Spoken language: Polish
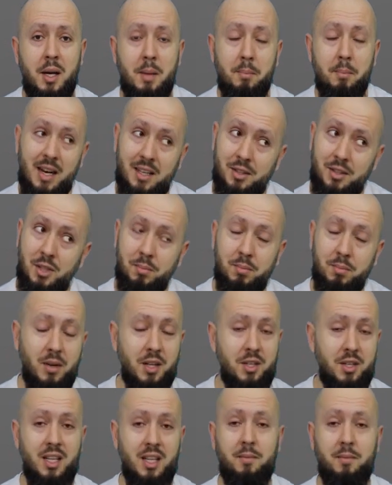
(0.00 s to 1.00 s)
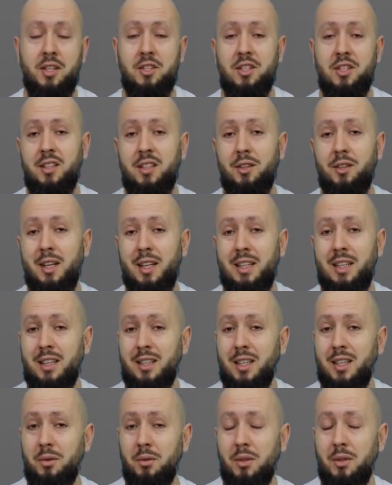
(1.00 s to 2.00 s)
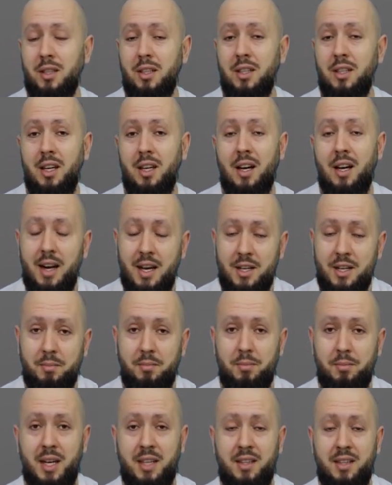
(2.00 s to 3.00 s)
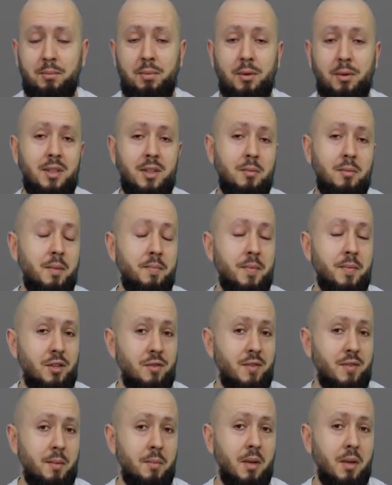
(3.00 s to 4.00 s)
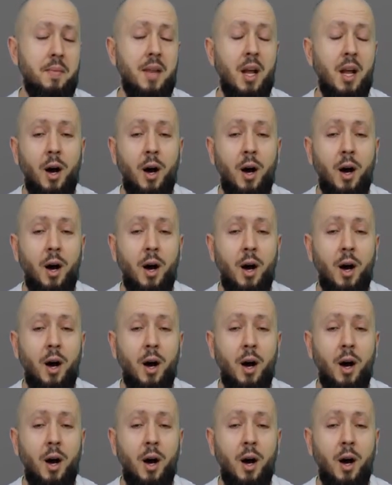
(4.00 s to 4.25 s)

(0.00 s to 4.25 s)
Patrzy z poważaniem też na tego Rejtana, który leży biedny pod tymi drzwiami.